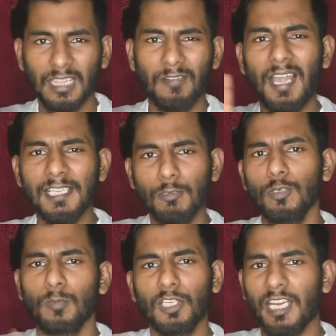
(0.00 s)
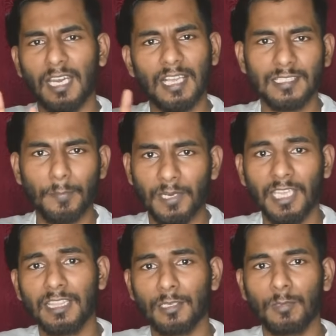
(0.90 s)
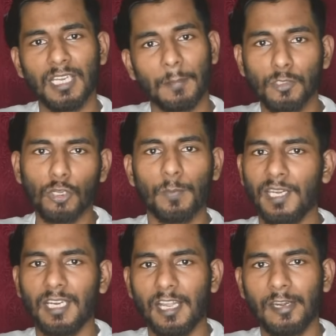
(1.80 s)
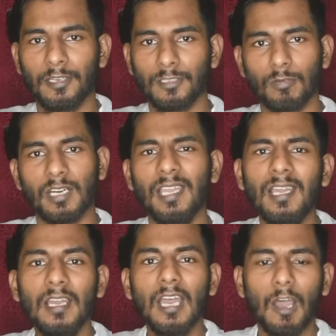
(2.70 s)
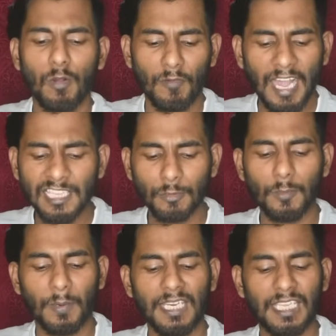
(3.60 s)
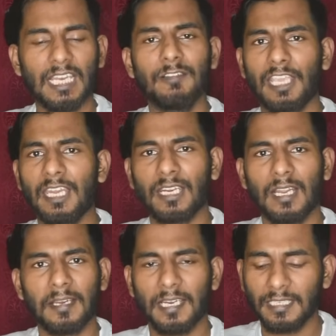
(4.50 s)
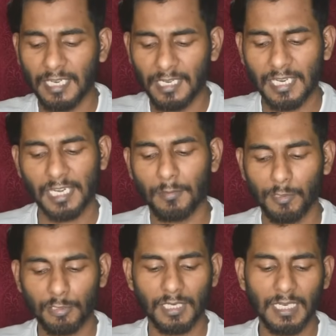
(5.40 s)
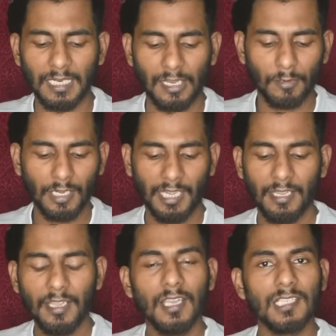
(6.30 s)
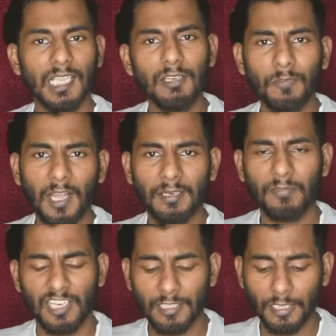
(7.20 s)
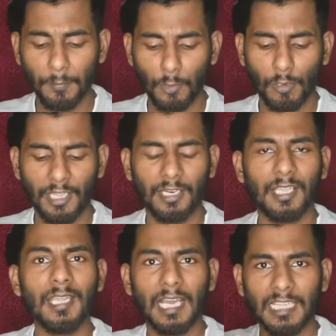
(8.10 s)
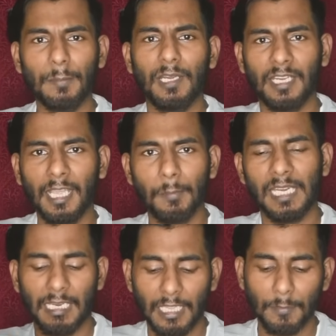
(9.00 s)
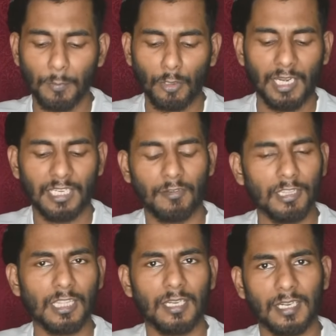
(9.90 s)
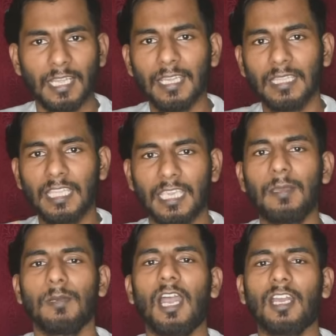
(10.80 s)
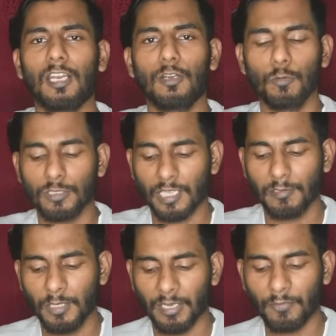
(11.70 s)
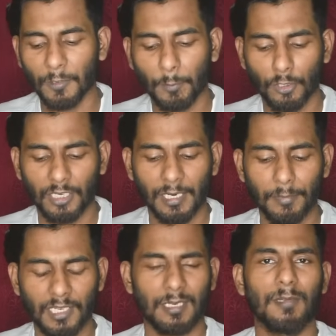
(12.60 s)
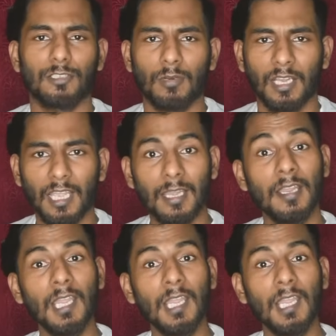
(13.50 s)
அந்த வாய்ஸ் அவுட் மட்டும் என்னால் அக்செப்ட் பண்ணி ஏற்றுக்க முடியல அப்சர்வ் பண்ணியிருக்காங்கன்னு நான் சொல்கிறேன் அவங்க வாய்ஸ் அவுட் பண்ணி கேள்வி கேட்டிருக்காங்களான்னு கேட்டிங்கன்னா என்னை பொறுத்தவரை இல்லை ஓகே செல்ஃப் கான்ஃபிடன்ஸ் இம்ப்ரூவ் ஆயிருக்கு அதே மாதிரி டே பை டே இம்ப்ரூவ் ஆகிட்டே வந்துட்டு இருக்கேன் இந்த கேமுக்காக நான் நூறு சதவீதம் எஃபெக்ட் போட்டிருக்கேன் அப்படின்ற மாதிரி சொன்னாங்க